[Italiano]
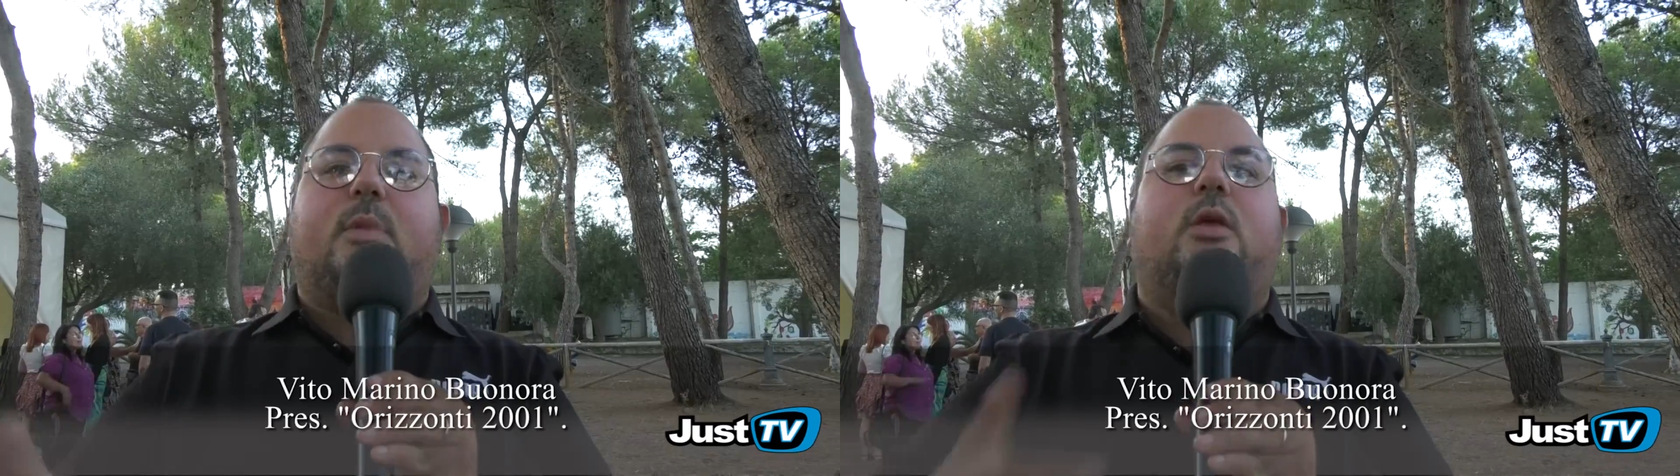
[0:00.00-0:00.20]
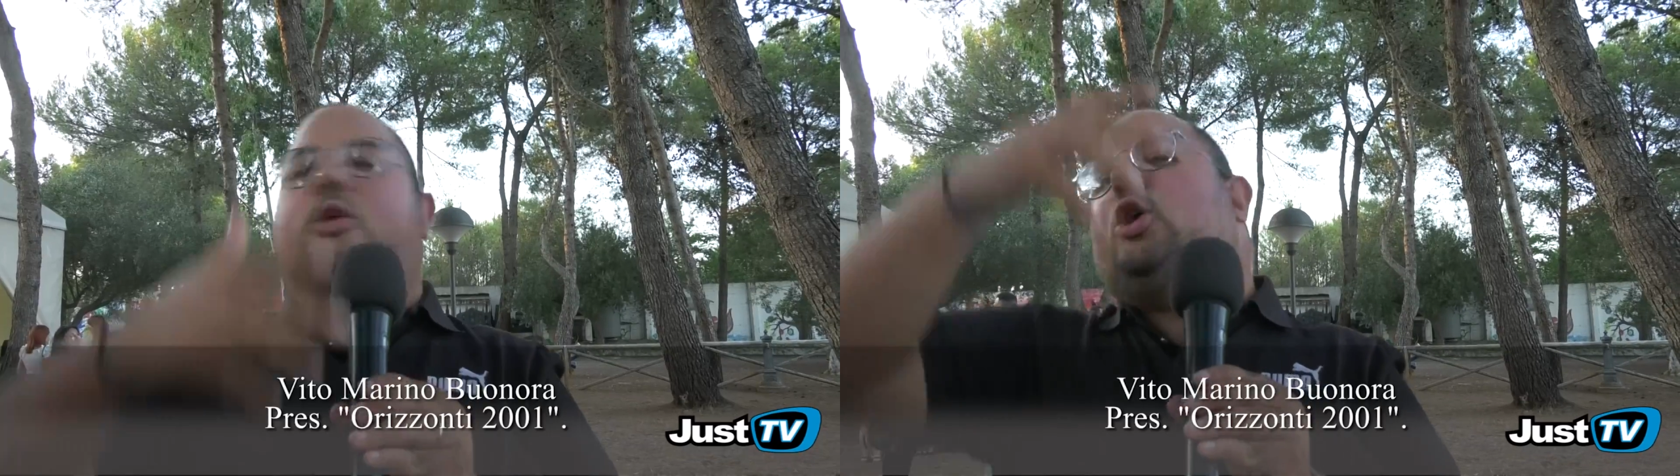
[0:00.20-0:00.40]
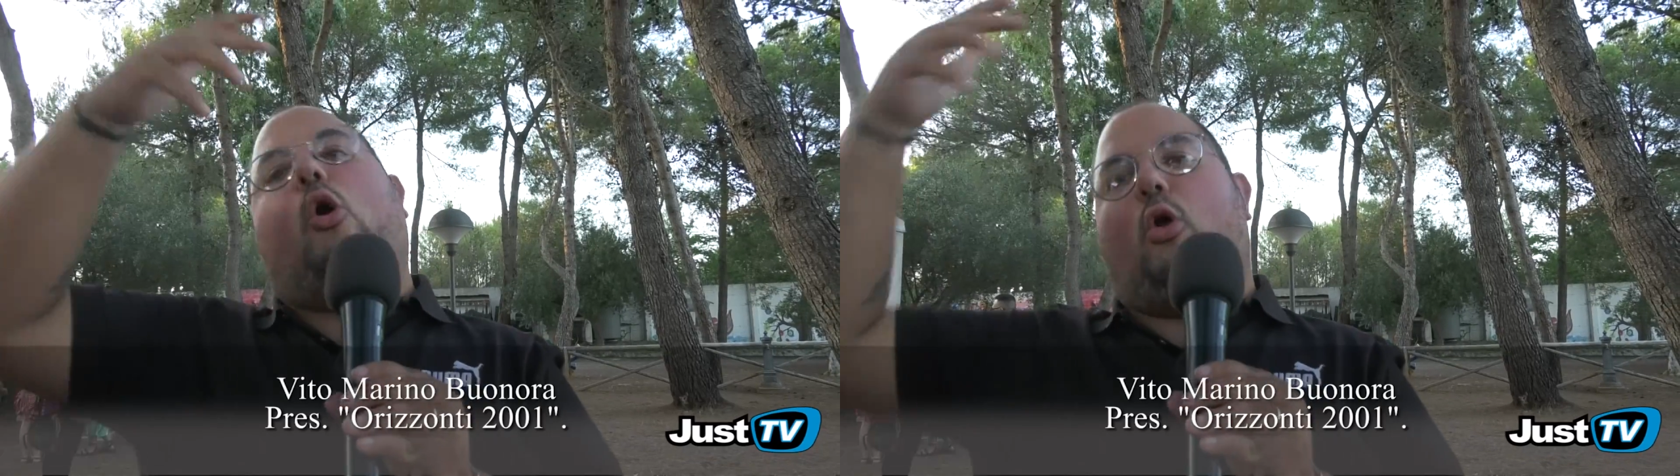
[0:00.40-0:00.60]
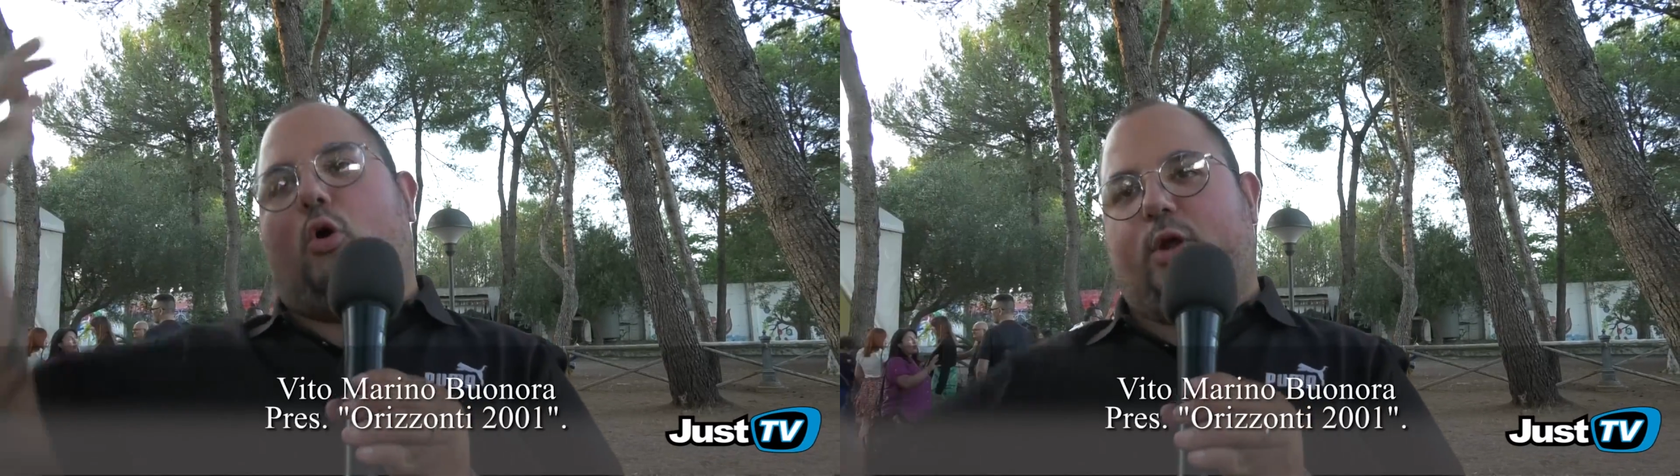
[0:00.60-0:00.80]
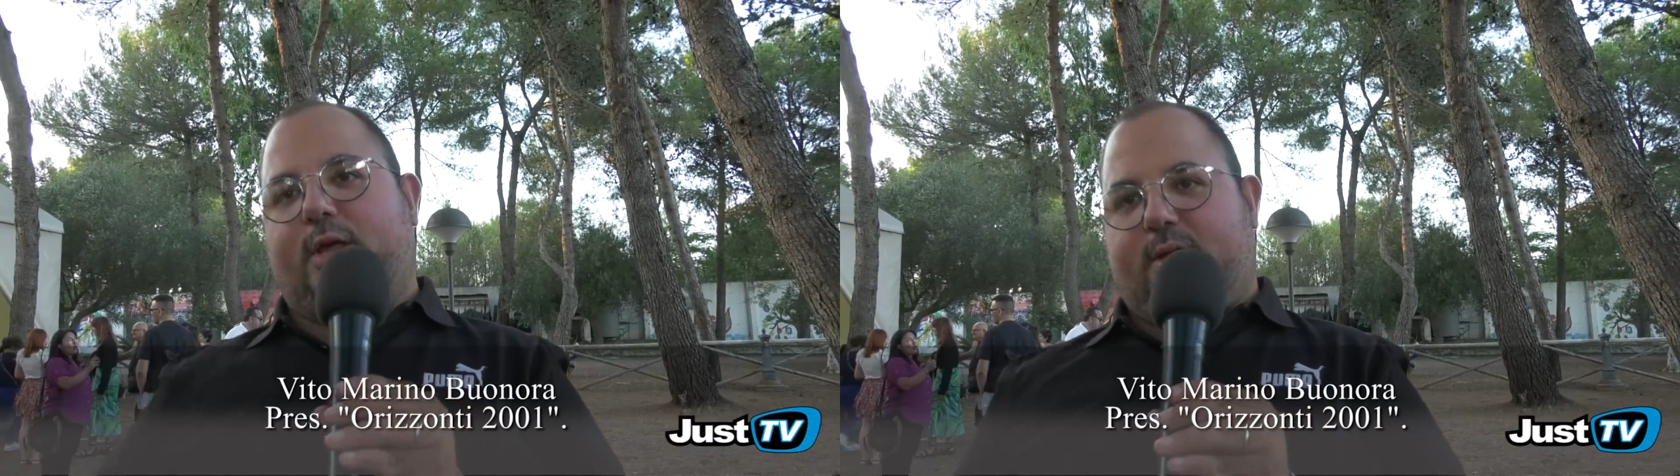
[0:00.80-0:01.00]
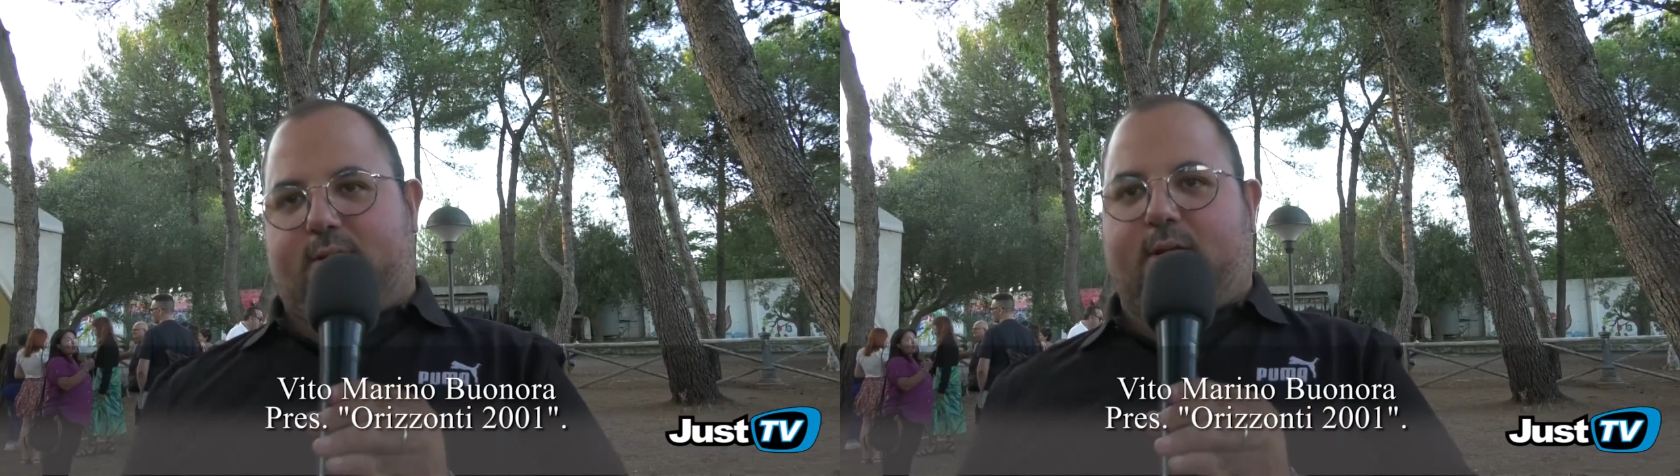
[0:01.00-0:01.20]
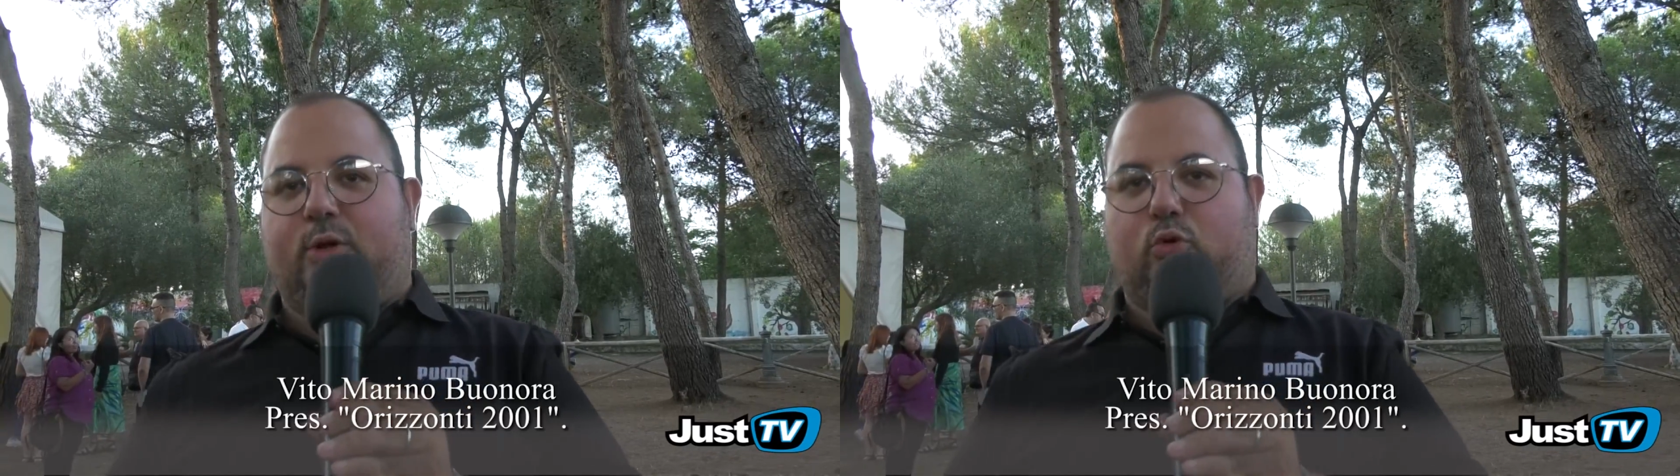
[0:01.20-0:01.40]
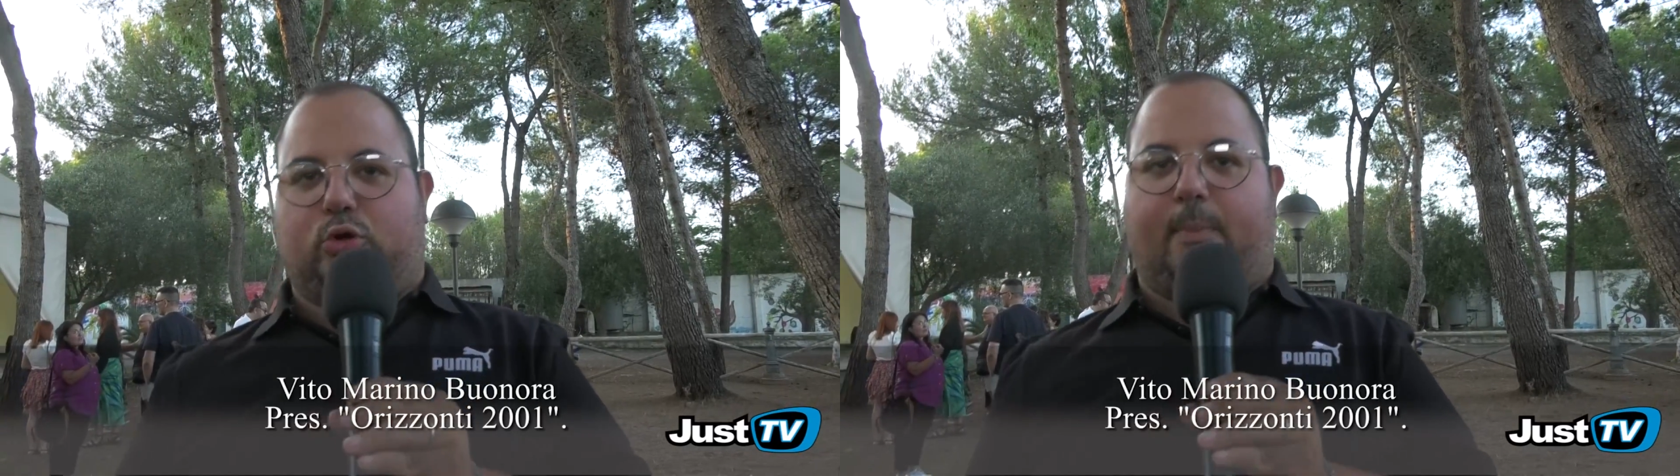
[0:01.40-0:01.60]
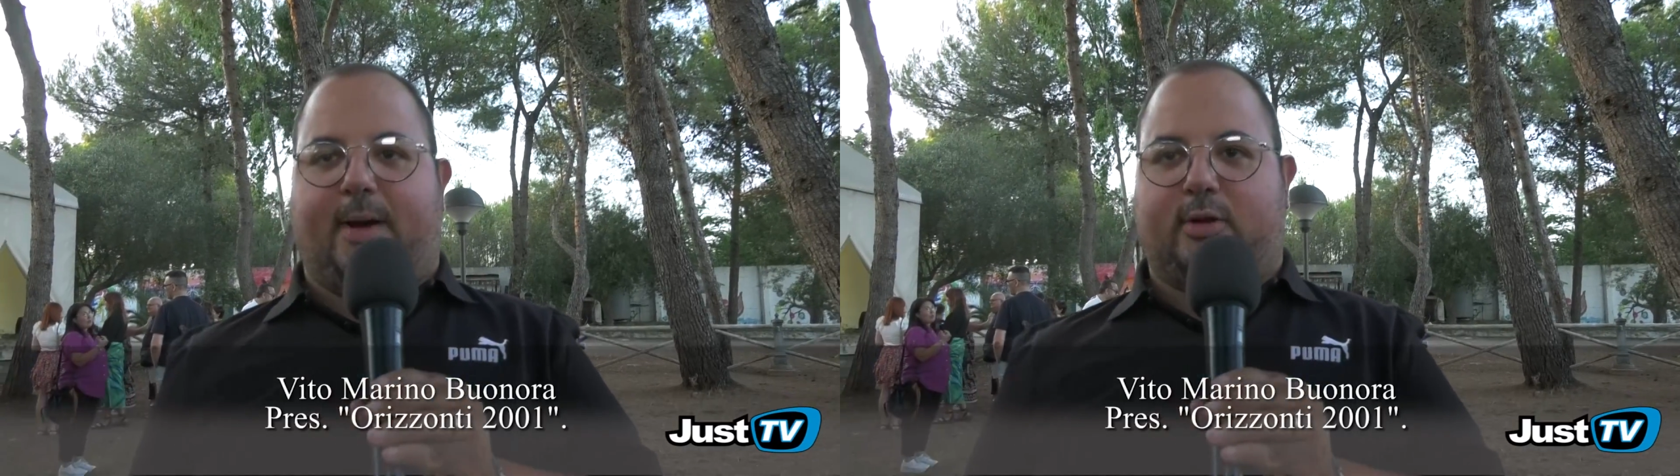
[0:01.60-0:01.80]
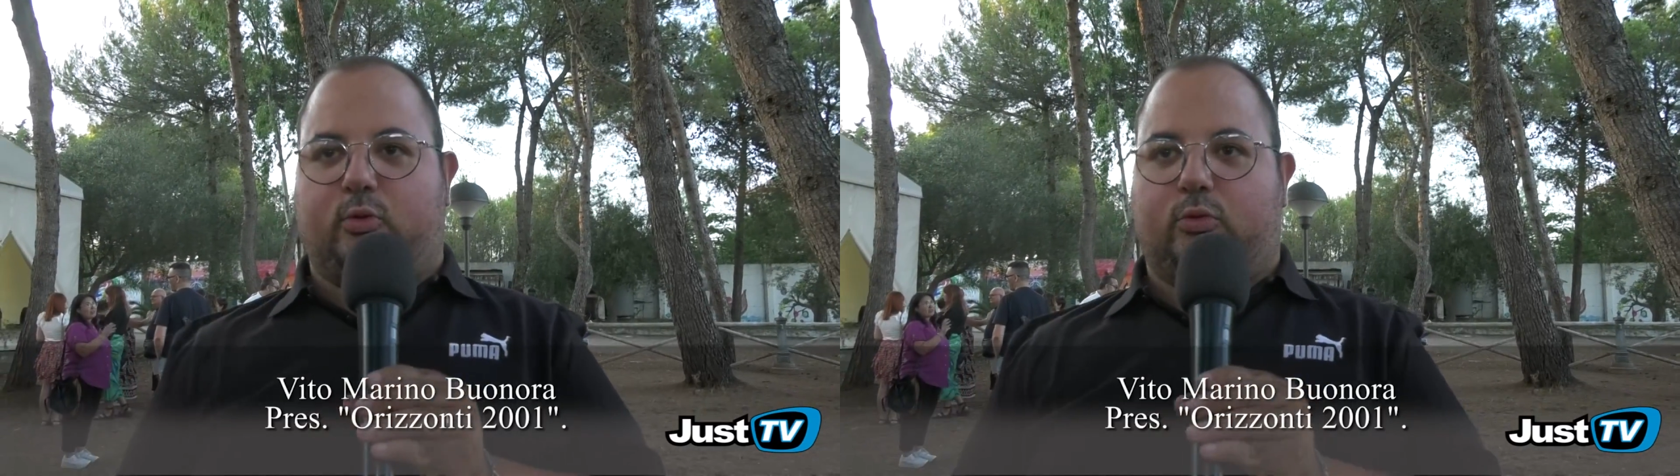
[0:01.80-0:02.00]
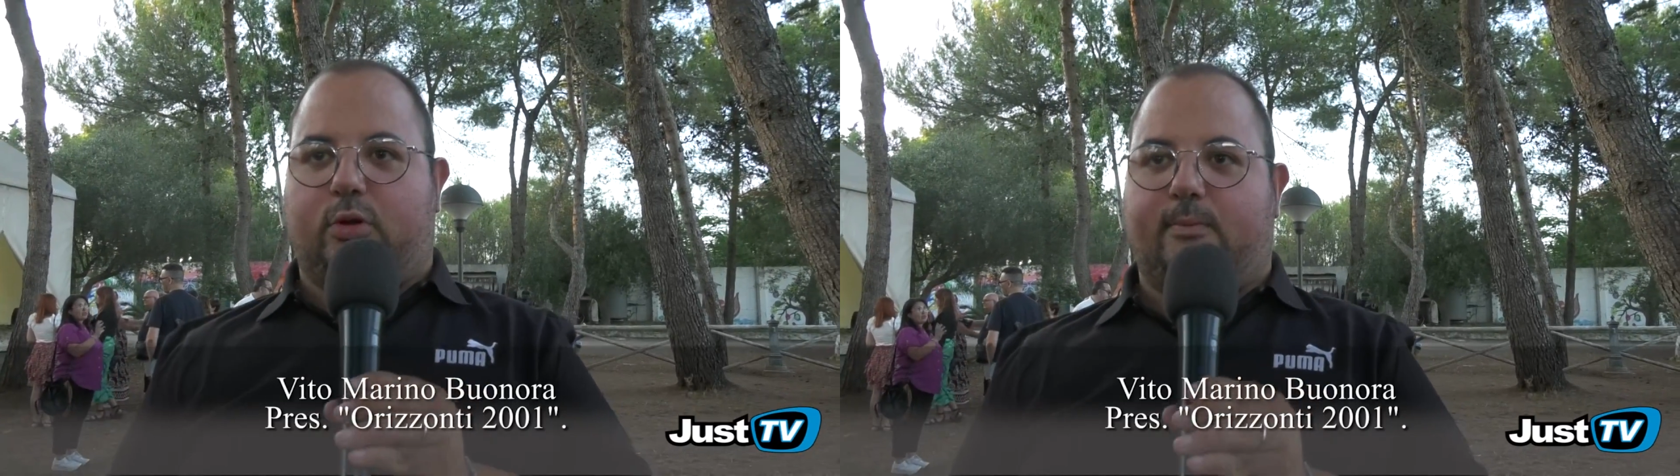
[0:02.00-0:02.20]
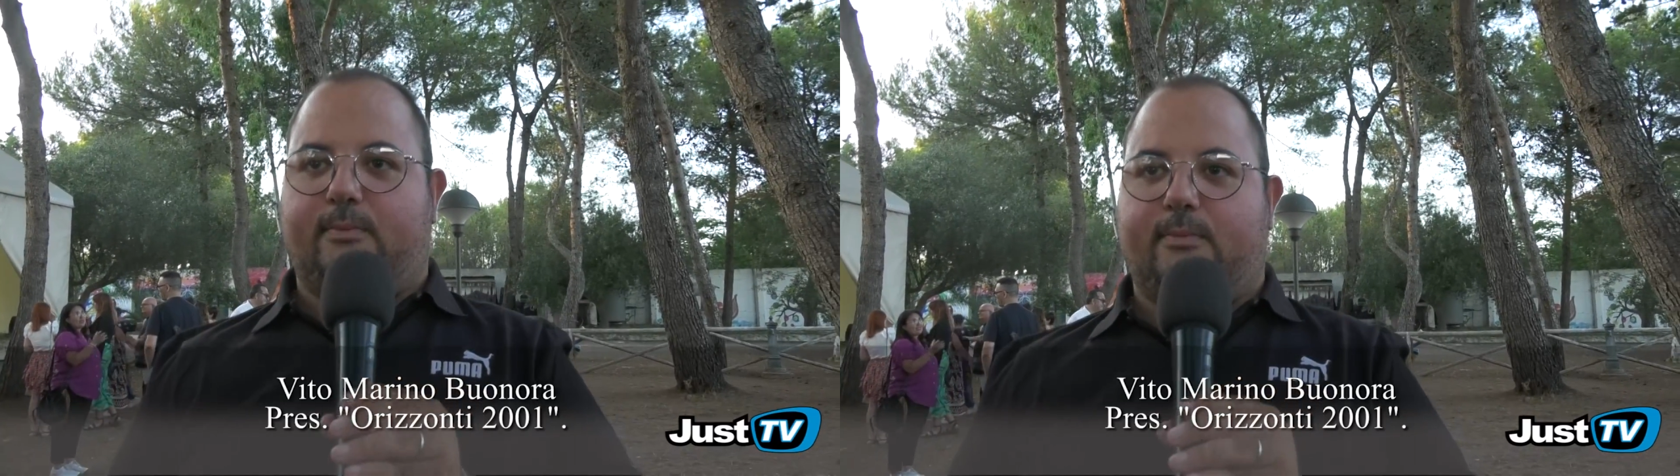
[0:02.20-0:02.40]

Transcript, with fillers: i colori in tutto e per tutto.